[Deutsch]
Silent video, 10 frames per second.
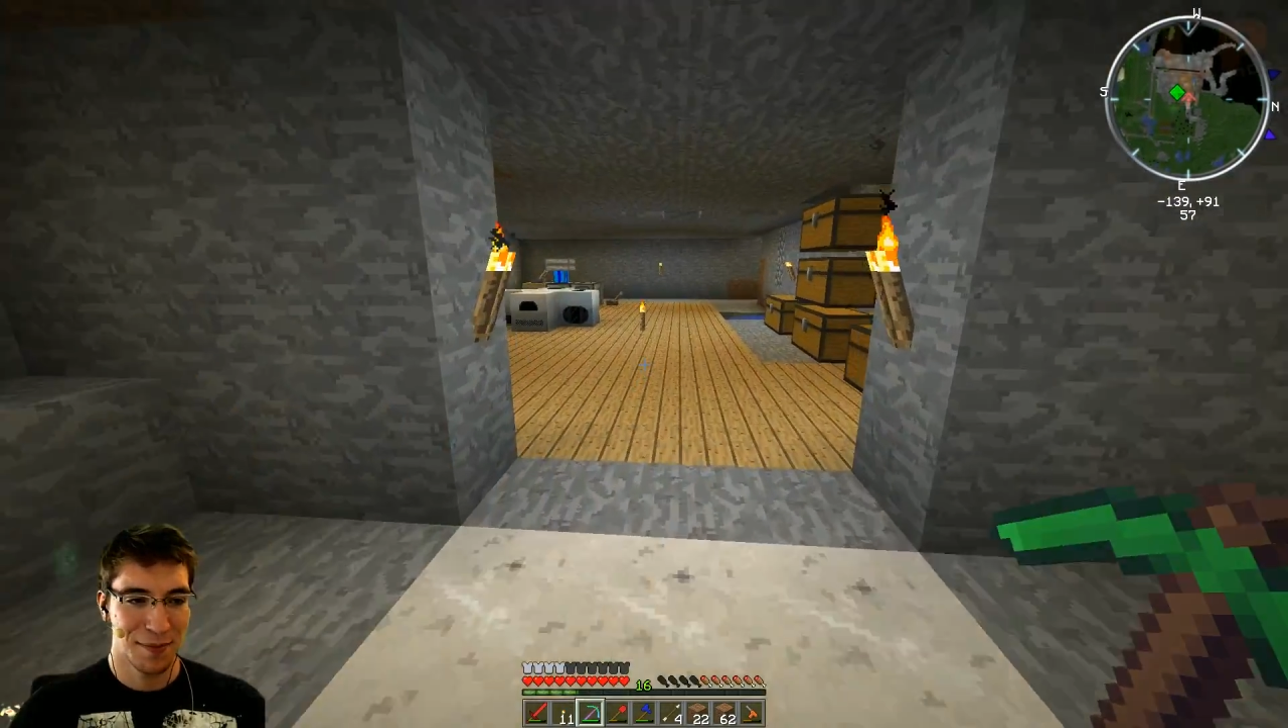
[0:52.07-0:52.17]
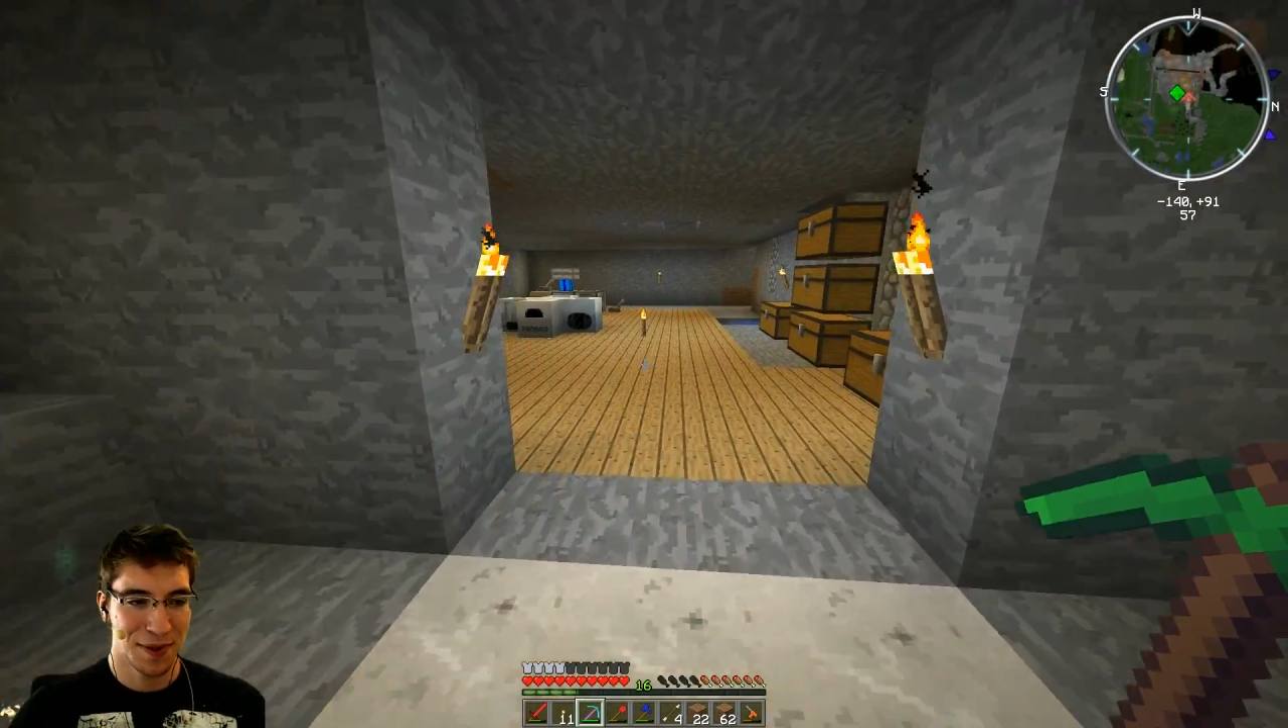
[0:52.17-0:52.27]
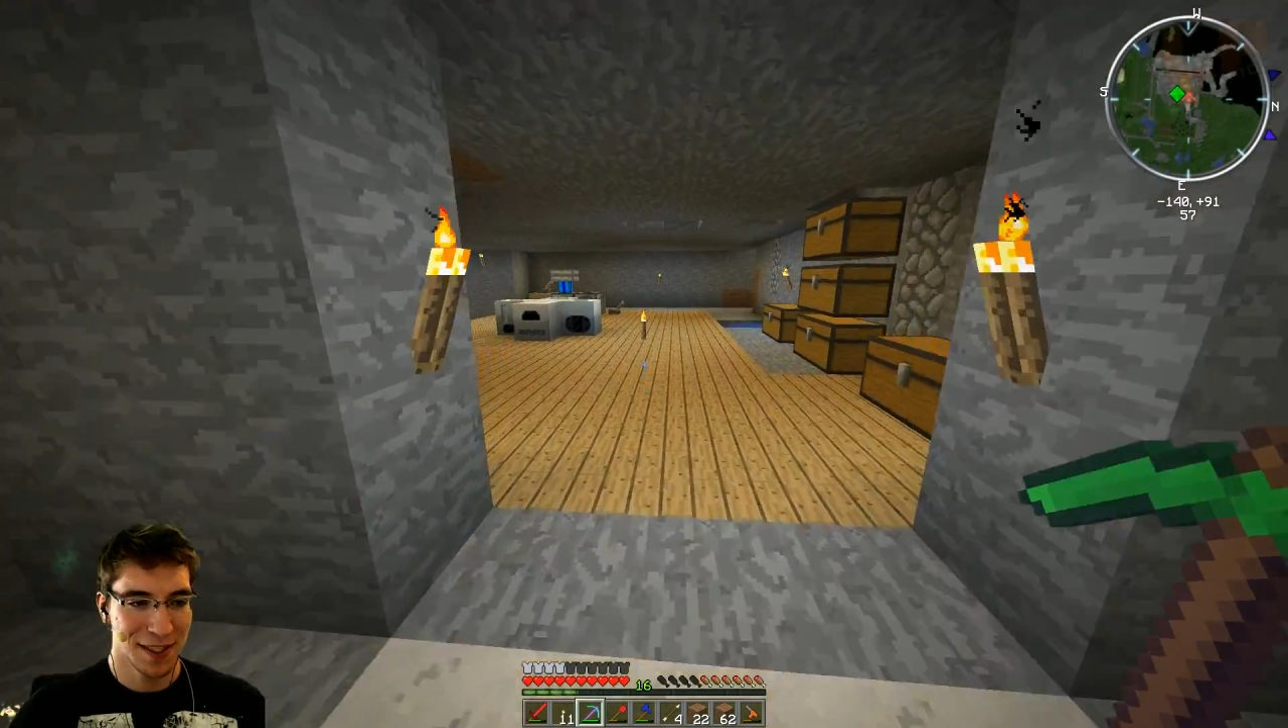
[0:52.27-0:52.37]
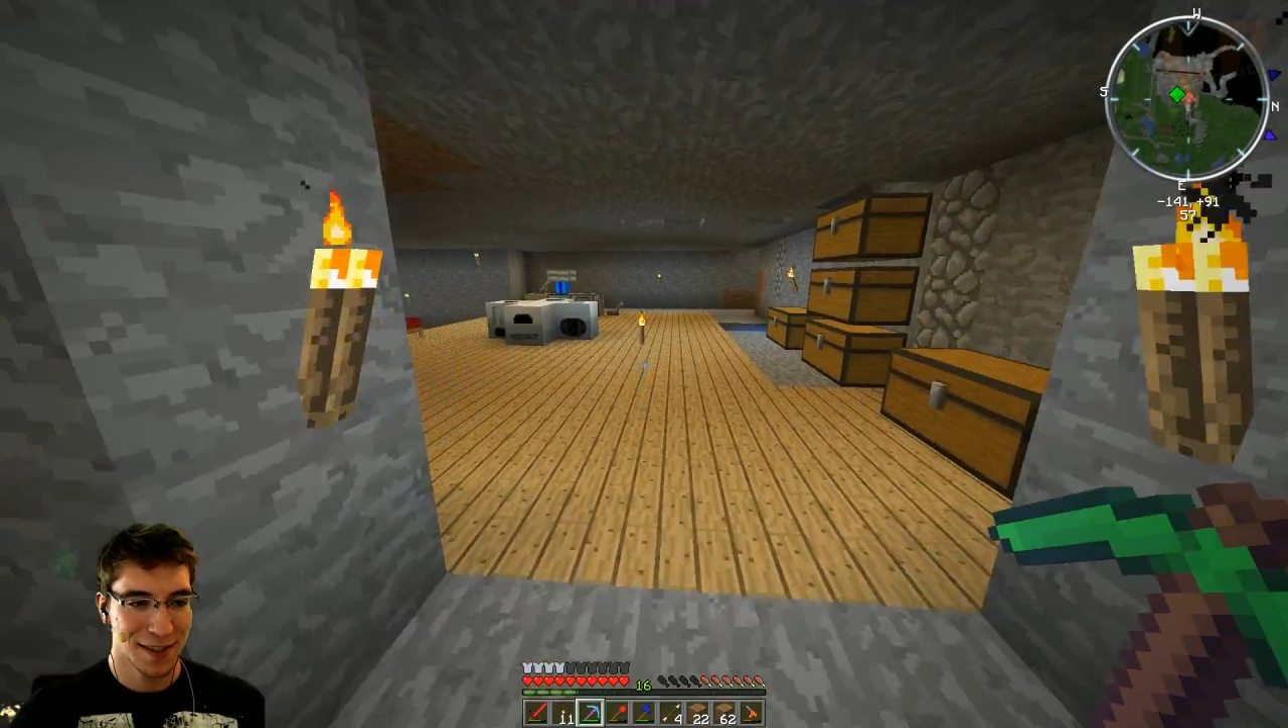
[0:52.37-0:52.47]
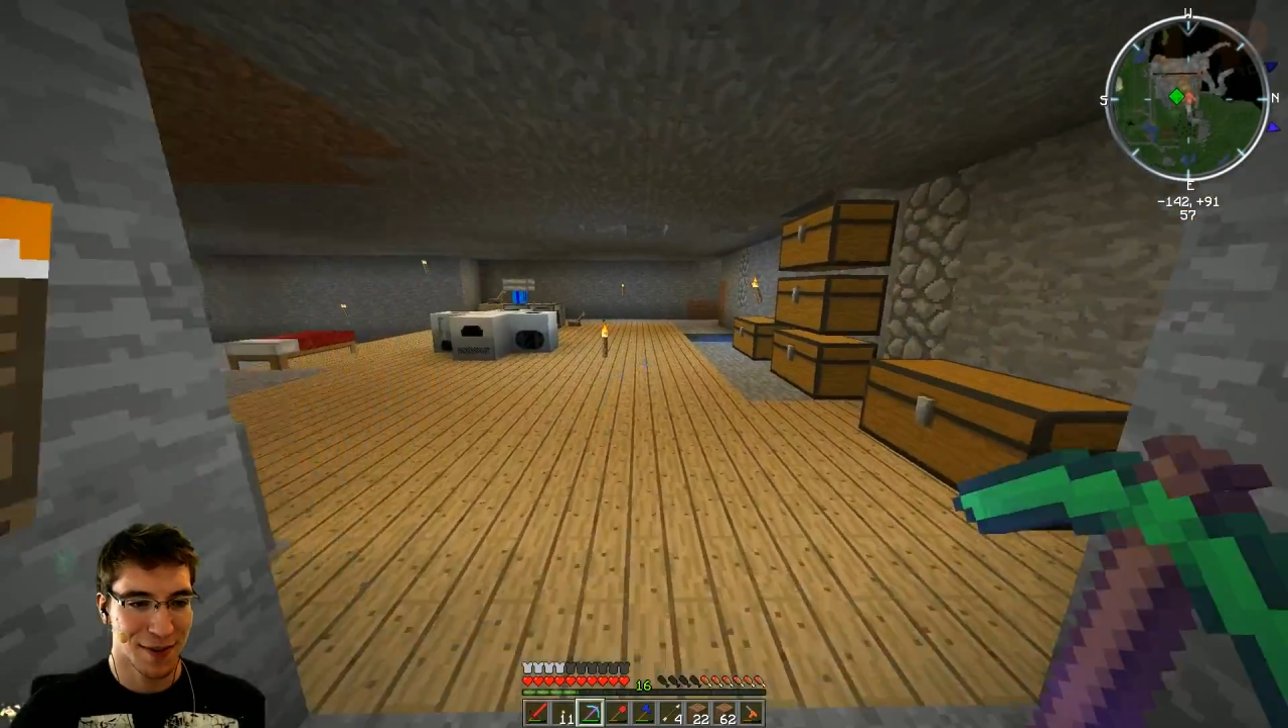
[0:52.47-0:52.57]

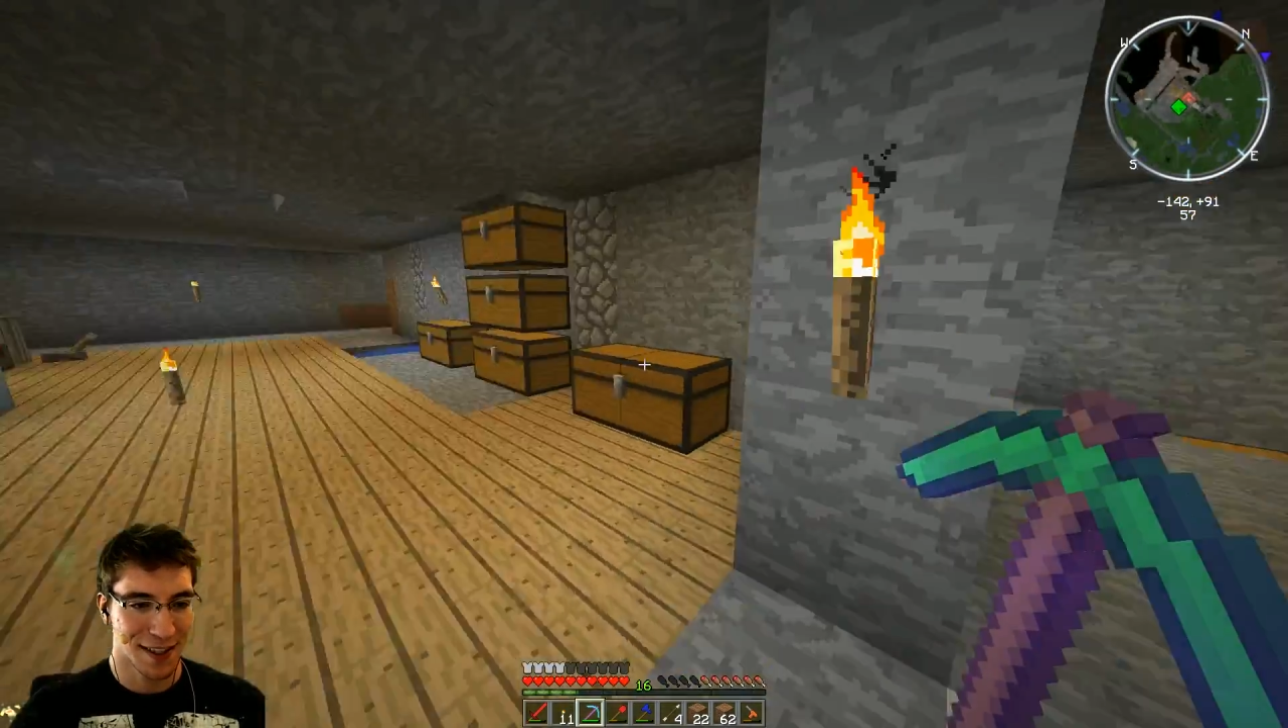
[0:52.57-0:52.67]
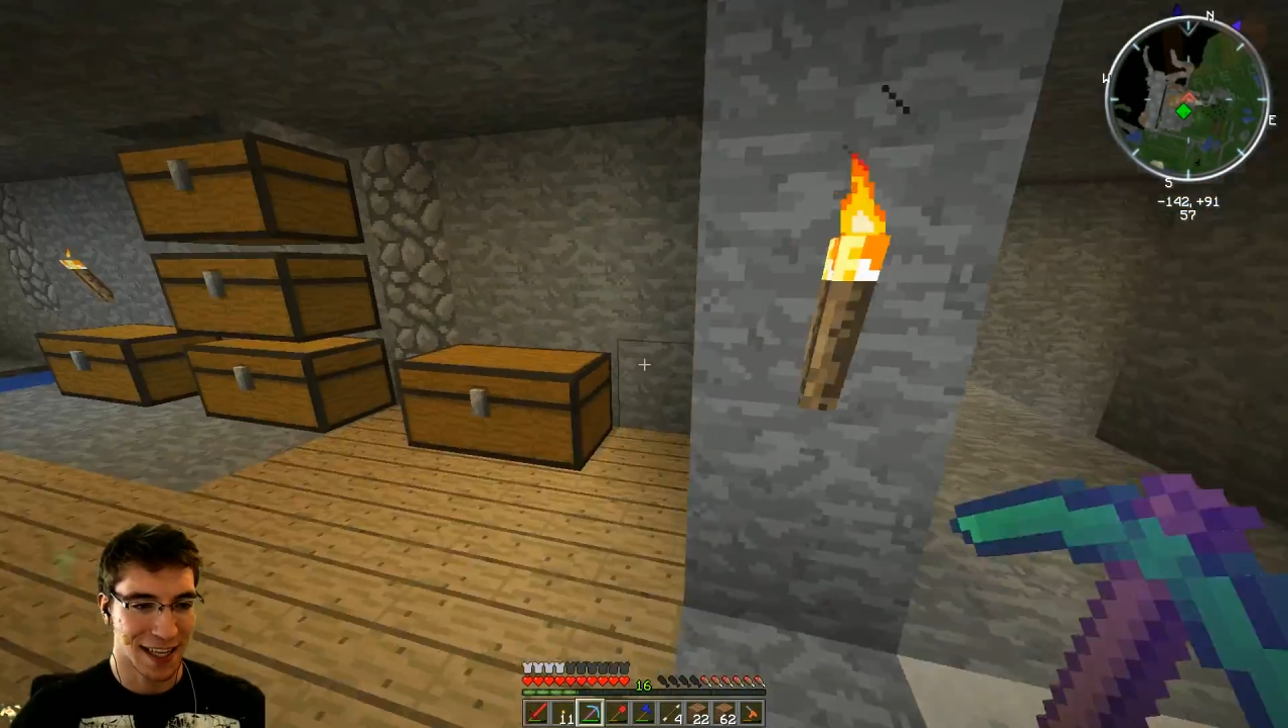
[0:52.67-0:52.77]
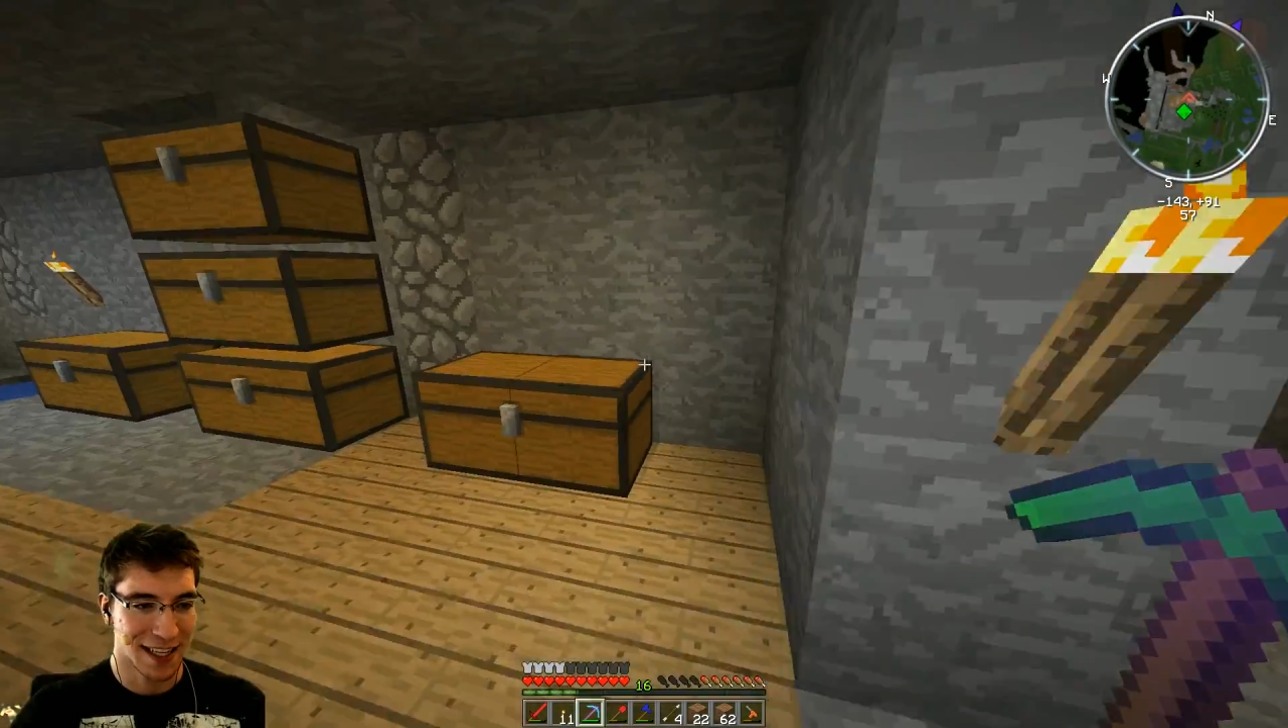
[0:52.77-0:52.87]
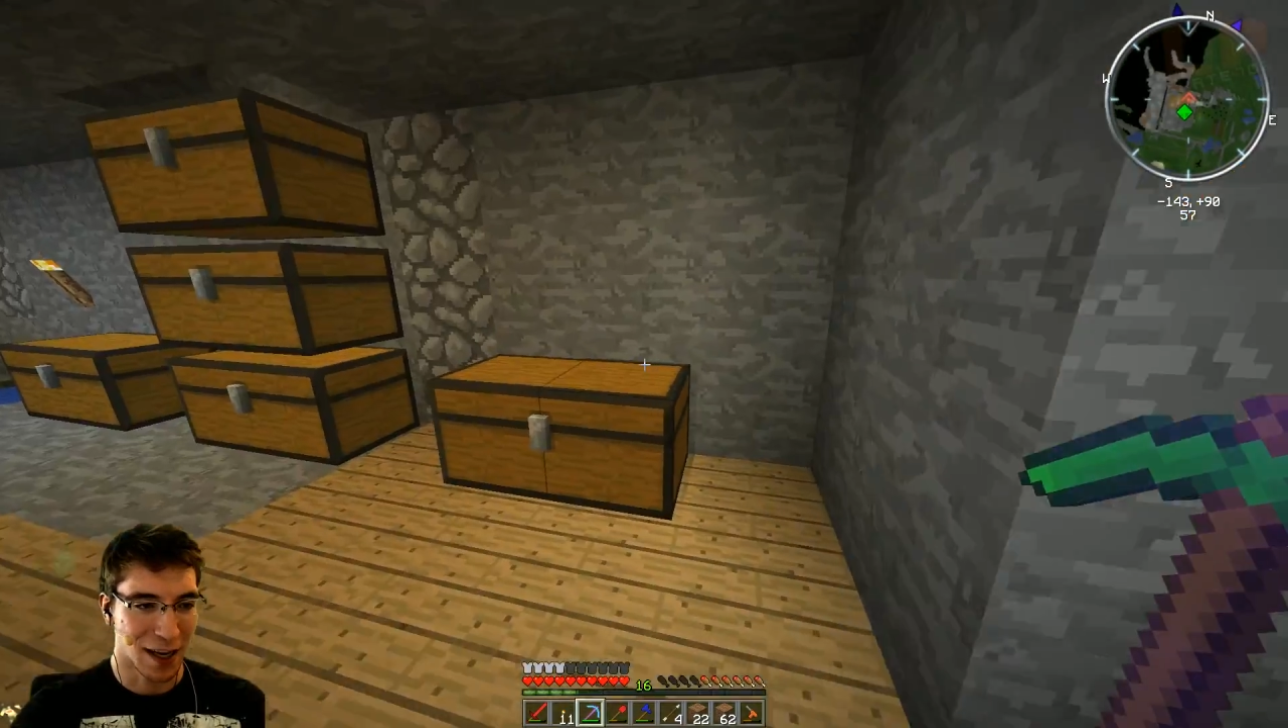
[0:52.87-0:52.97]
Beast, was einen